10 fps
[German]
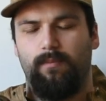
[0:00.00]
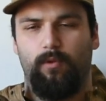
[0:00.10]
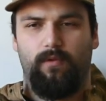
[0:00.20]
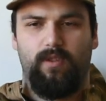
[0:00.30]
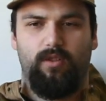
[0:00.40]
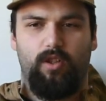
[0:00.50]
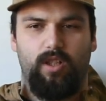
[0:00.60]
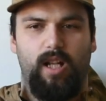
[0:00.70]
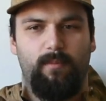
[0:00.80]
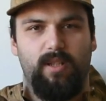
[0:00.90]
Bloß wie in
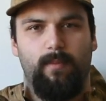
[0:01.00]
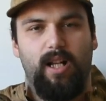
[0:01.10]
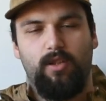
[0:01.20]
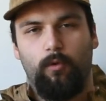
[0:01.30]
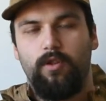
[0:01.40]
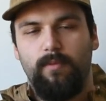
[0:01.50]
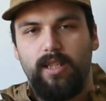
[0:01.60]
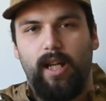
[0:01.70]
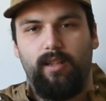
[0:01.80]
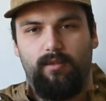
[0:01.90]
Deutschland haben sie immer als Russen
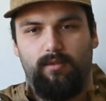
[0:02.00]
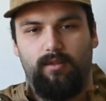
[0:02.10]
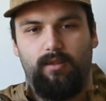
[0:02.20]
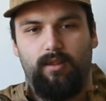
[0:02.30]
bezeichnet.